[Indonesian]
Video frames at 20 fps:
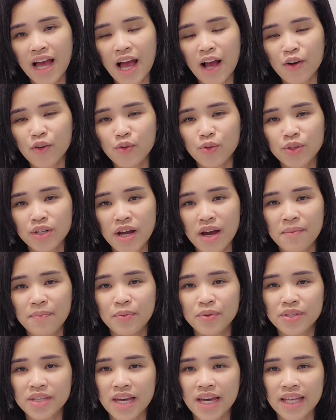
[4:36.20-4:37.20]
aku udah
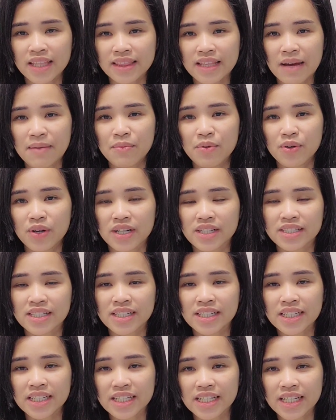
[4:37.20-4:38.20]
punya tabungan
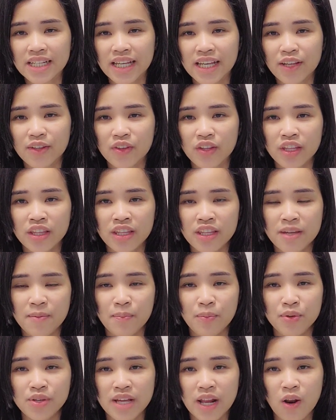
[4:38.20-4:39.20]
sendiri kayak gitu intinya
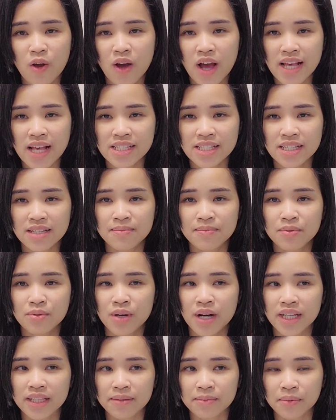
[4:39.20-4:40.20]
punya lokasi
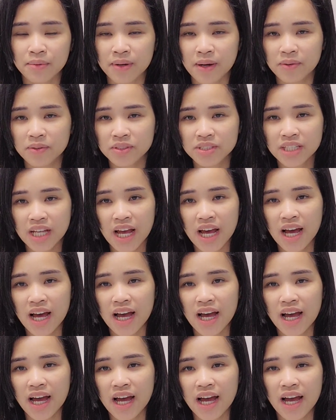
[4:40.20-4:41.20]
buat buka
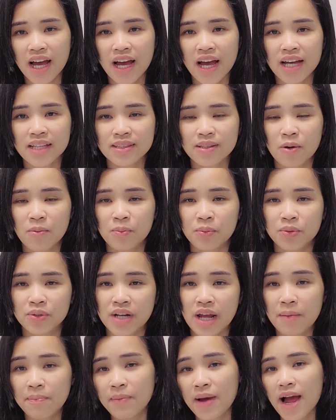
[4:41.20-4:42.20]
usaha ataupun
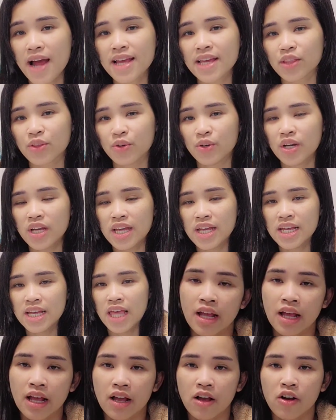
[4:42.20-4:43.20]
apa gitu
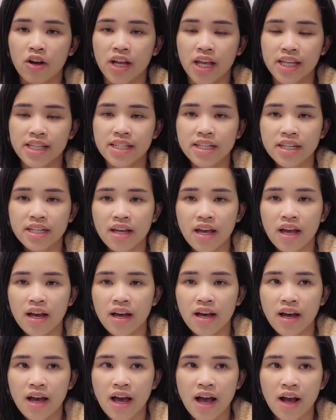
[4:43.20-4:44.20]
oke jadi
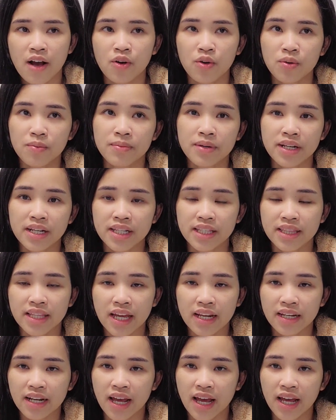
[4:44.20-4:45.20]
uh, aku beli
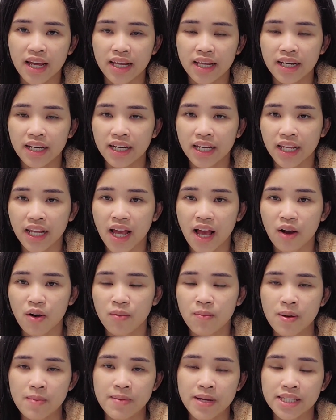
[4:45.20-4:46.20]
tanah ini
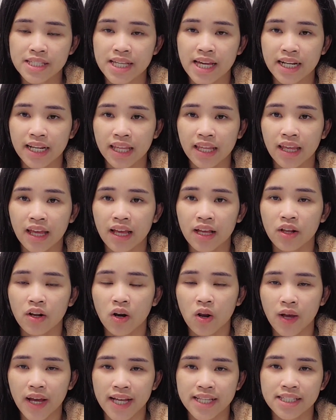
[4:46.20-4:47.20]
aku memang cari yang
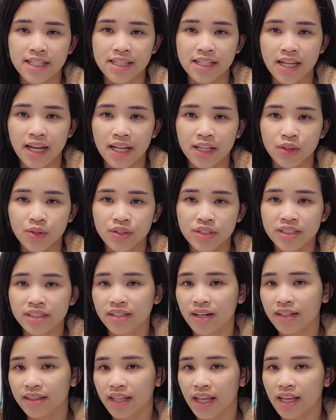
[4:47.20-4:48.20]
lokasinya itu
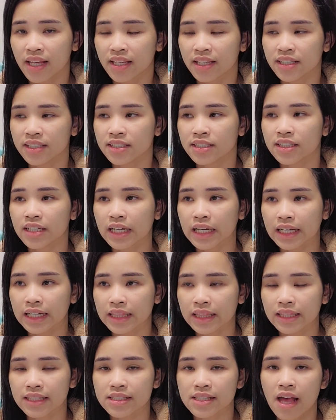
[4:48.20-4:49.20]
strategis
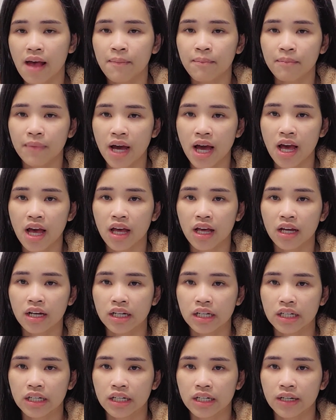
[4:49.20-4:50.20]
deket sama
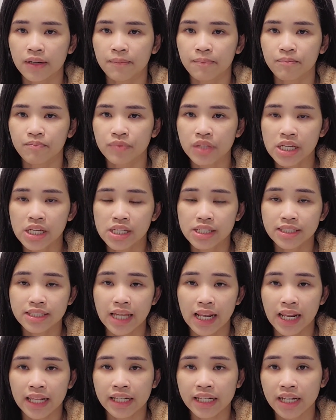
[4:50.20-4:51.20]
um,
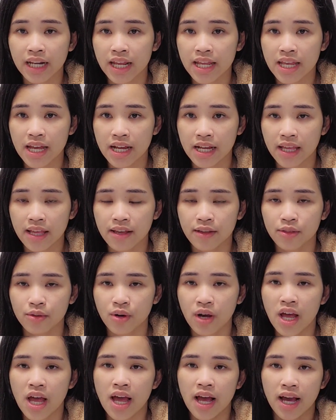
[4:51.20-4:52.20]
jalan raya kayak gitu
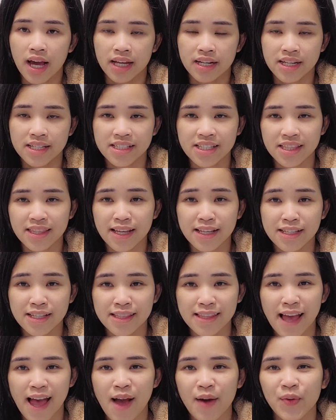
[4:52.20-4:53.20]
karena
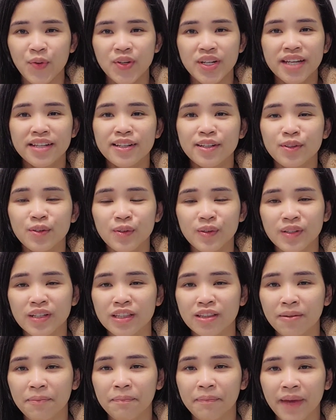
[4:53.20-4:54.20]
cita-cita aku dari dulu
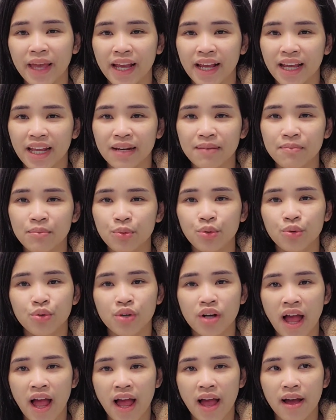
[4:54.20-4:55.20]
itu pengen
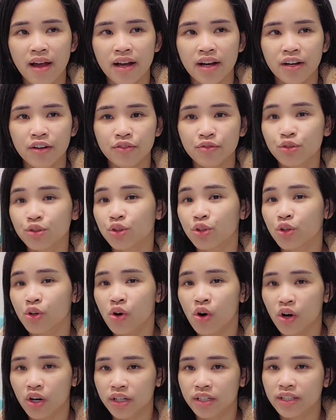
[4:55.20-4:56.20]
buka uh, food
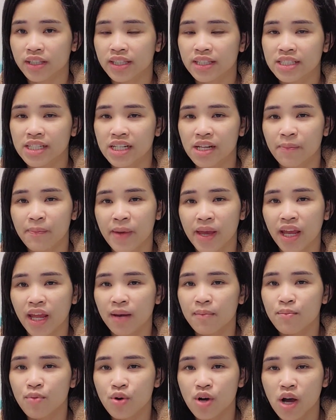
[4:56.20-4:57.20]
court jadi
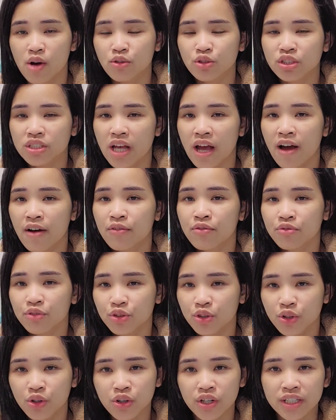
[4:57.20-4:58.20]
pengen buka usaha
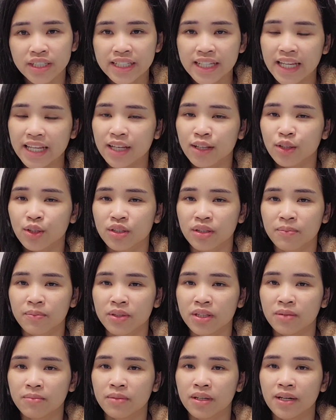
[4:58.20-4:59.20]
food court kayak gitu
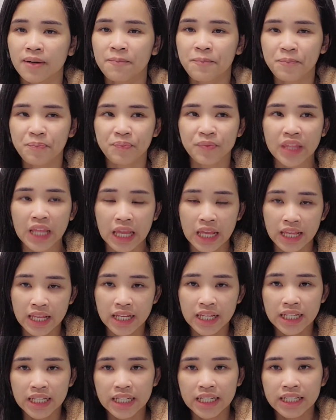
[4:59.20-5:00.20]
teman-teman
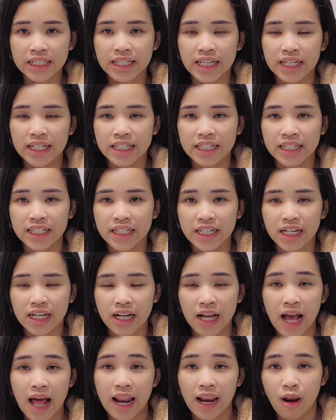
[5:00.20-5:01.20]
dan
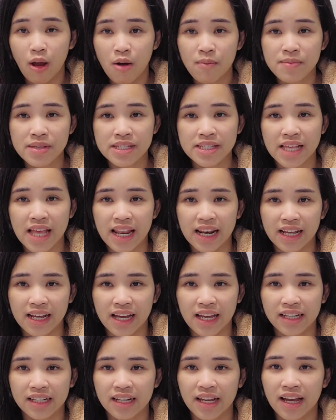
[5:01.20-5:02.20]
kalau
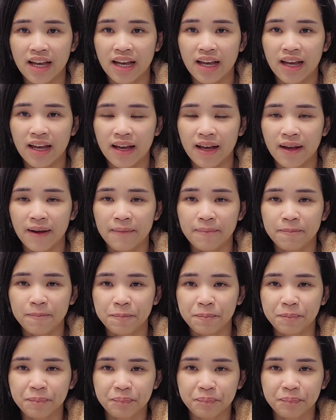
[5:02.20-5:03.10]
misalkan um,